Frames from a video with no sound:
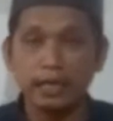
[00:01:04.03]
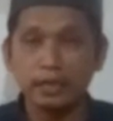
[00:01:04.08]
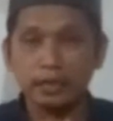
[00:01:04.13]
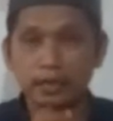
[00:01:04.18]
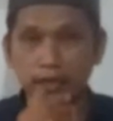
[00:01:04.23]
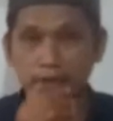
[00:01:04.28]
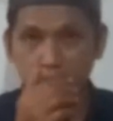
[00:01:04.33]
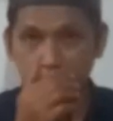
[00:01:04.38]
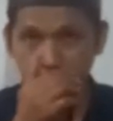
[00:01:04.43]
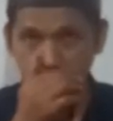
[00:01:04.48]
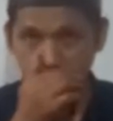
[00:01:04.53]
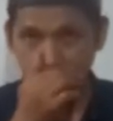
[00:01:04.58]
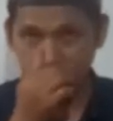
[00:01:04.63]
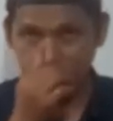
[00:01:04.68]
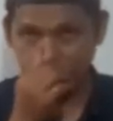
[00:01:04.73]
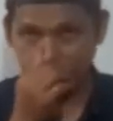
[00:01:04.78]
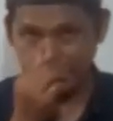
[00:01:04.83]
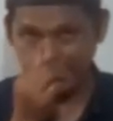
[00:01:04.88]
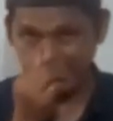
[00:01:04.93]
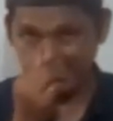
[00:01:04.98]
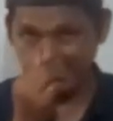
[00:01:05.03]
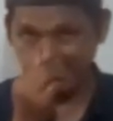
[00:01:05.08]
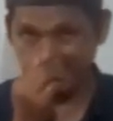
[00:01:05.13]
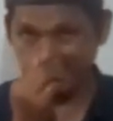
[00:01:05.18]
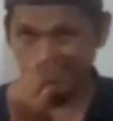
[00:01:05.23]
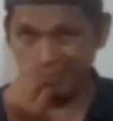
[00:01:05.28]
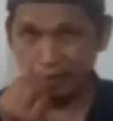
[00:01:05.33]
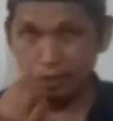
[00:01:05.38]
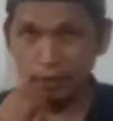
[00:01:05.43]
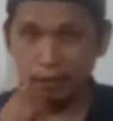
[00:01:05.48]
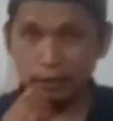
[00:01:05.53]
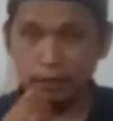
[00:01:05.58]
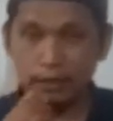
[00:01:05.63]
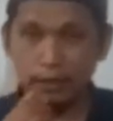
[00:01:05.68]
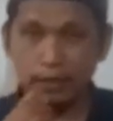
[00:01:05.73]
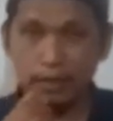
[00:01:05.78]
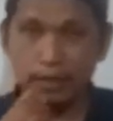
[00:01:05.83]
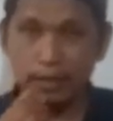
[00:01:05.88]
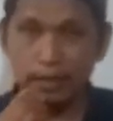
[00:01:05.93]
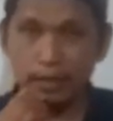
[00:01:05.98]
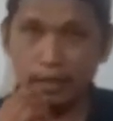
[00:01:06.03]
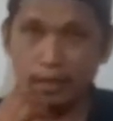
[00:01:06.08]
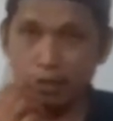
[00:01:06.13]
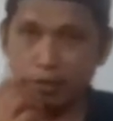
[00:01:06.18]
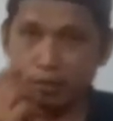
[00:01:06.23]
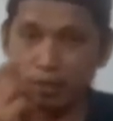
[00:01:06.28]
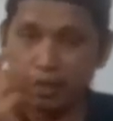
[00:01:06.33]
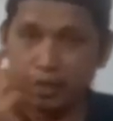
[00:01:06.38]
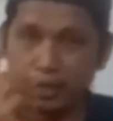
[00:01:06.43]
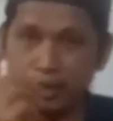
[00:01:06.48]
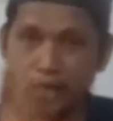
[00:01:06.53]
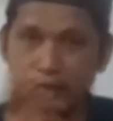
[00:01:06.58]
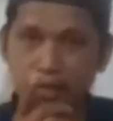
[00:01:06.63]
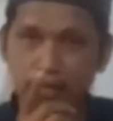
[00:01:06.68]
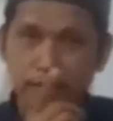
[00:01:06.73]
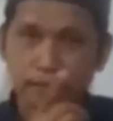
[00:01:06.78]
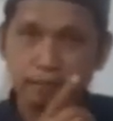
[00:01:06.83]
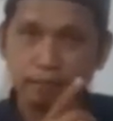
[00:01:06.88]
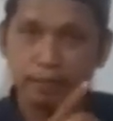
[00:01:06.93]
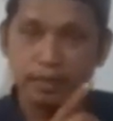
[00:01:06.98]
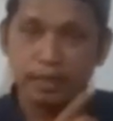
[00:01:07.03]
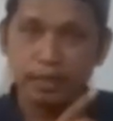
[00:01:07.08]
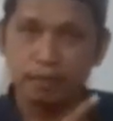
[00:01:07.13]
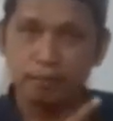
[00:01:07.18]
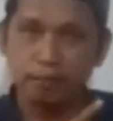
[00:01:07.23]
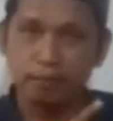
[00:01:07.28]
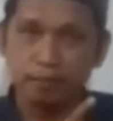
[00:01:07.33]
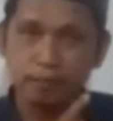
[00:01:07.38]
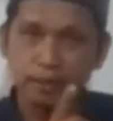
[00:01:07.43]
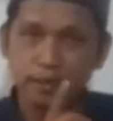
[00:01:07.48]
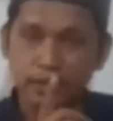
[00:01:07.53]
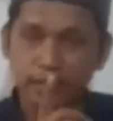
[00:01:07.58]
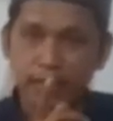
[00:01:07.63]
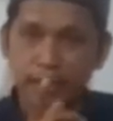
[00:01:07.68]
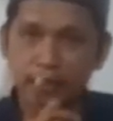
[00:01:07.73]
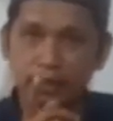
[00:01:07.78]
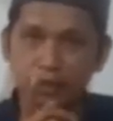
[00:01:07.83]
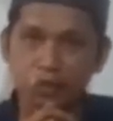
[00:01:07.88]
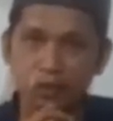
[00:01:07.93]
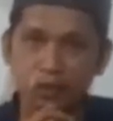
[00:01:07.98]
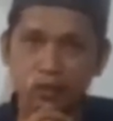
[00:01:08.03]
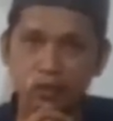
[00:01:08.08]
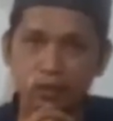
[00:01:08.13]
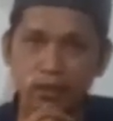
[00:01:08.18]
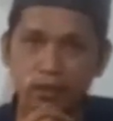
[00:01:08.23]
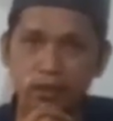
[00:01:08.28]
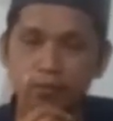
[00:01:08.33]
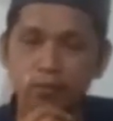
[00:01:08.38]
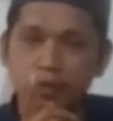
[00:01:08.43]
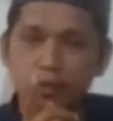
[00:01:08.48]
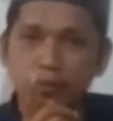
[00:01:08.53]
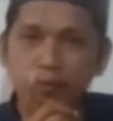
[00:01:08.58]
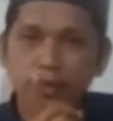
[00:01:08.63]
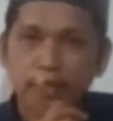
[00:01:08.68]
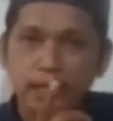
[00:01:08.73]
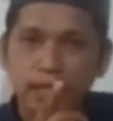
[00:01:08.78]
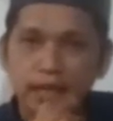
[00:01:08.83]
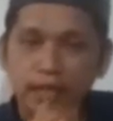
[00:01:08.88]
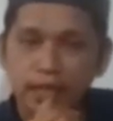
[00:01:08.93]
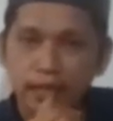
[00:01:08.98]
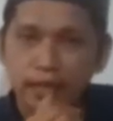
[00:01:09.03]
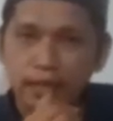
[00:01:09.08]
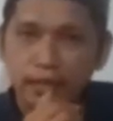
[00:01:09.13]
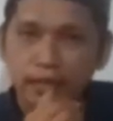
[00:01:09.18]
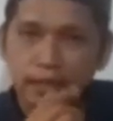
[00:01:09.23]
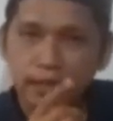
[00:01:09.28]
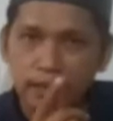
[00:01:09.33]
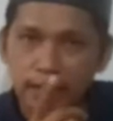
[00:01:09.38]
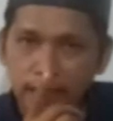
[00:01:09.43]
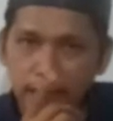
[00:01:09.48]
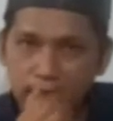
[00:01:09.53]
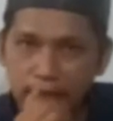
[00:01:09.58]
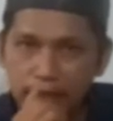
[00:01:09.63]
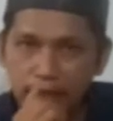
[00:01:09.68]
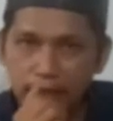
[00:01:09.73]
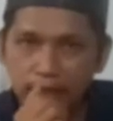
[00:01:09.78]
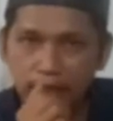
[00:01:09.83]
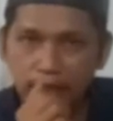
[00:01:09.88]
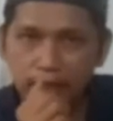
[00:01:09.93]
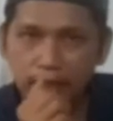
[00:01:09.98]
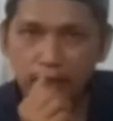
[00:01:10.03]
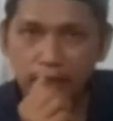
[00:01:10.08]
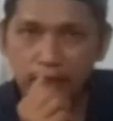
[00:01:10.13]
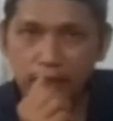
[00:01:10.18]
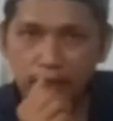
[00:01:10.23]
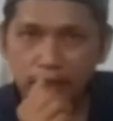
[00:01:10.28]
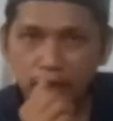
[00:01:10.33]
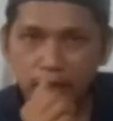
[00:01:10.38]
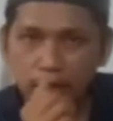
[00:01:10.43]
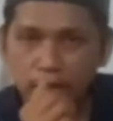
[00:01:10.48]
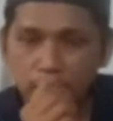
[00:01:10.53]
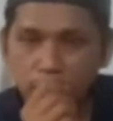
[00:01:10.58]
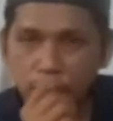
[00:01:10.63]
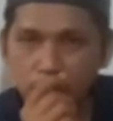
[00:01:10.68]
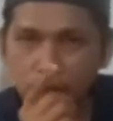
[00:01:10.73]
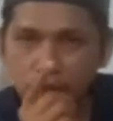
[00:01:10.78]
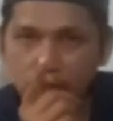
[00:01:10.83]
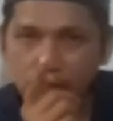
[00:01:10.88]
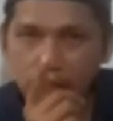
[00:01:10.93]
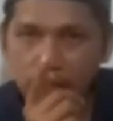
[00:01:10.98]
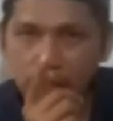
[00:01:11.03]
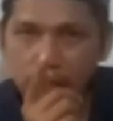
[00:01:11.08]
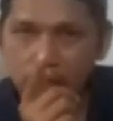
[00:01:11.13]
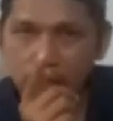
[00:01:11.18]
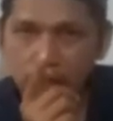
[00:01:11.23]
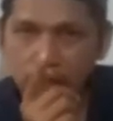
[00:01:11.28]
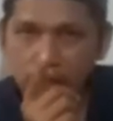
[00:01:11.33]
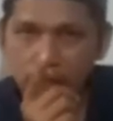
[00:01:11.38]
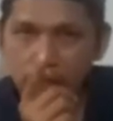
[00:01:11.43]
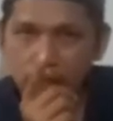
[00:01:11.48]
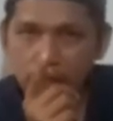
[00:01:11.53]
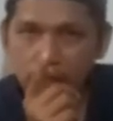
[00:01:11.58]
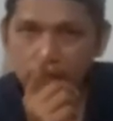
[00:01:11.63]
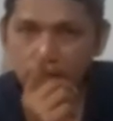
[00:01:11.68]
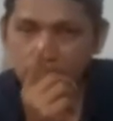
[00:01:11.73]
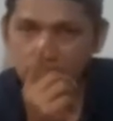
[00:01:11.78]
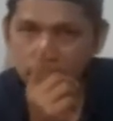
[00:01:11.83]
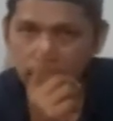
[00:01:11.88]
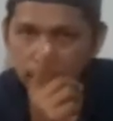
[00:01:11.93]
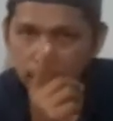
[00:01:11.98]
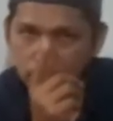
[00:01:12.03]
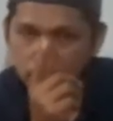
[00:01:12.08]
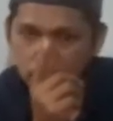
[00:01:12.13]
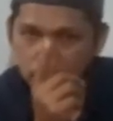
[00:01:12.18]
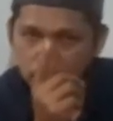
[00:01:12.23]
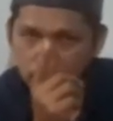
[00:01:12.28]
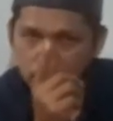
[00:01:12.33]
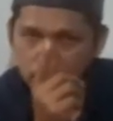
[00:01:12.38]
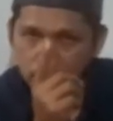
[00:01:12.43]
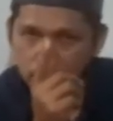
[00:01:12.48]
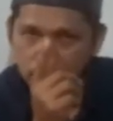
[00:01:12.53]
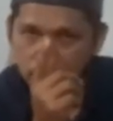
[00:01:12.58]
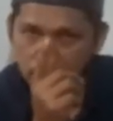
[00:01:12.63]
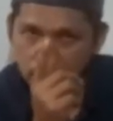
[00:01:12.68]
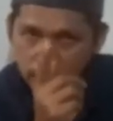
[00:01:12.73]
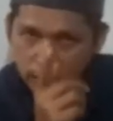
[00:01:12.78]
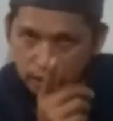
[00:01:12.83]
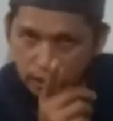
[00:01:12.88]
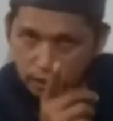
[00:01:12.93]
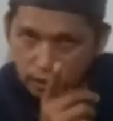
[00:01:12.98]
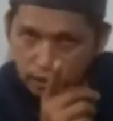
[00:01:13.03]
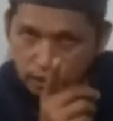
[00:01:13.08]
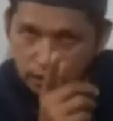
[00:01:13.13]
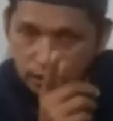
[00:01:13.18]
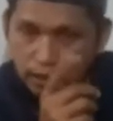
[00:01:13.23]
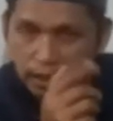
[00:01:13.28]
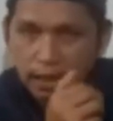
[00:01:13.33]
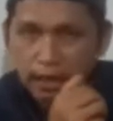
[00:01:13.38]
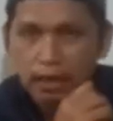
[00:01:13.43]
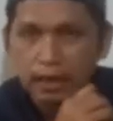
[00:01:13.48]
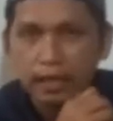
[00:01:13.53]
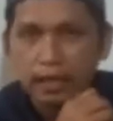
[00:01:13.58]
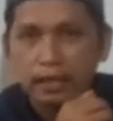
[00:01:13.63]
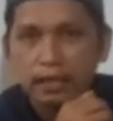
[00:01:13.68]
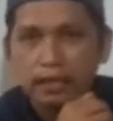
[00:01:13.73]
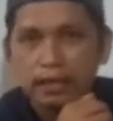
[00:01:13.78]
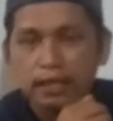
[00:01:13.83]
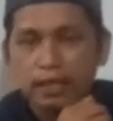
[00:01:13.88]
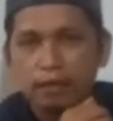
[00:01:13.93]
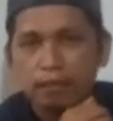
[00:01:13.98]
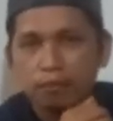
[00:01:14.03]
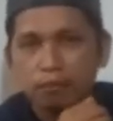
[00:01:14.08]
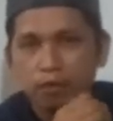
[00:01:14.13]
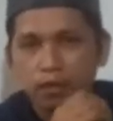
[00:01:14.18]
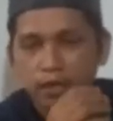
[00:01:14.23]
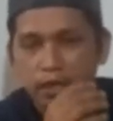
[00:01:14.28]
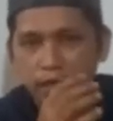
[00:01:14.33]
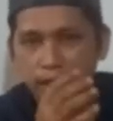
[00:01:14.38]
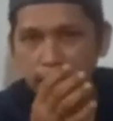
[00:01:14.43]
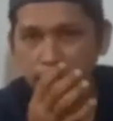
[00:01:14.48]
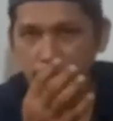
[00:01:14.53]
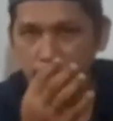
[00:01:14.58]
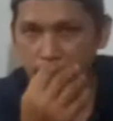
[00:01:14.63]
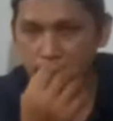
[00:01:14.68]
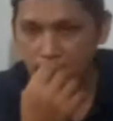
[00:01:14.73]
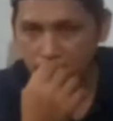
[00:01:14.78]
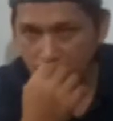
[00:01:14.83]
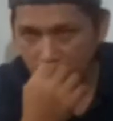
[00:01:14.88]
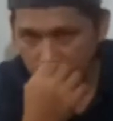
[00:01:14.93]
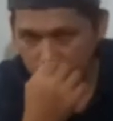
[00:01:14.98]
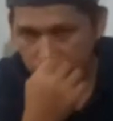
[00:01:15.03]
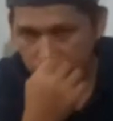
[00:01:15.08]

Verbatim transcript: asli ya. Nah, kalau kalian pengen memesan lebih banyak lagi silahkan ya. Model tergantung sendiri silahkan ya. Model dari kita